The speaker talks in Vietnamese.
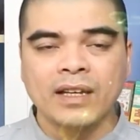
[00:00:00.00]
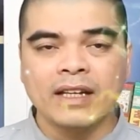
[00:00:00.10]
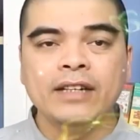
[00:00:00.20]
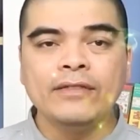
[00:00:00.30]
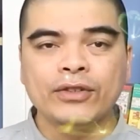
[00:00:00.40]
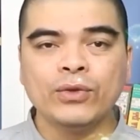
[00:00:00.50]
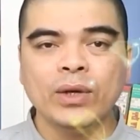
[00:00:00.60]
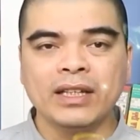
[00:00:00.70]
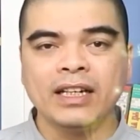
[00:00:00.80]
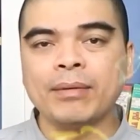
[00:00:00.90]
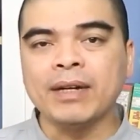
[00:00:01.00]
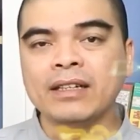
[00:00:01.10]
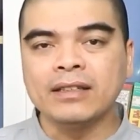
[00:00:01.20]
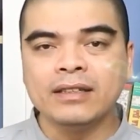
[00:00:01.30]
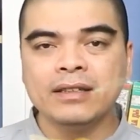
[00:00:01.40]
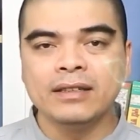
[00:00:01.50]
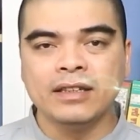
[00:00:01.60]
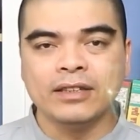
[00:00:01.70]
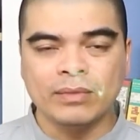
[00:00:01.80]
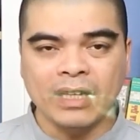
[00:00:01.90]
khi đi vào chùa thì gặp các nhà sư
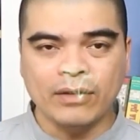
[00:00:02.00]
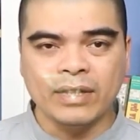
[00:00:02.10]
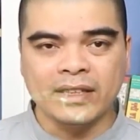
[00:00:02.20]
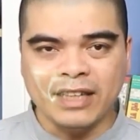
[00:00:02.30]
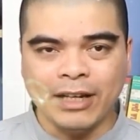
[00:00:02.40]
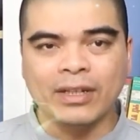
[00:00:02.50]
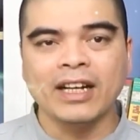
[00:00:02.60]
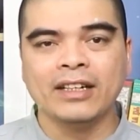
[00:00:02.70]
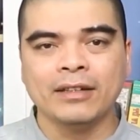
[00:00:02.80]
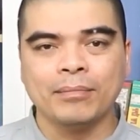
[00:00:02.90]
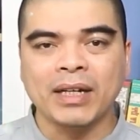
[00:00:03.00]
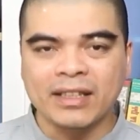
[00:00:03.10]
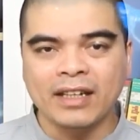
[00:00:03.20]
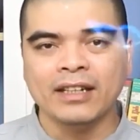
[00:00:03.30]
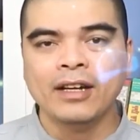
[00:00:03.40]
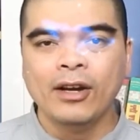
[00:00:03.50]
thì chúng ta có thể chào thầy bạch thầy